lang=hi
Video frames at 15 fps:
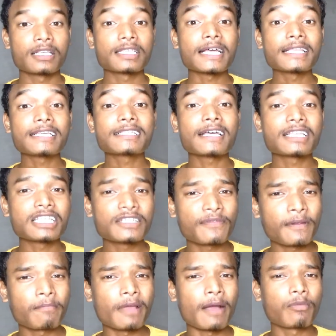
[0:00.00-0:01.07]
साथ ही साथ इस
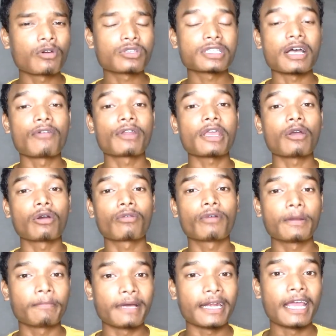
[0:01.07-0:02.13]
फिल्म में आपको सांवरी और
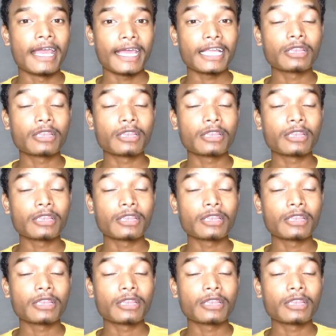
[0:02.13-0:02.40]
वर्मन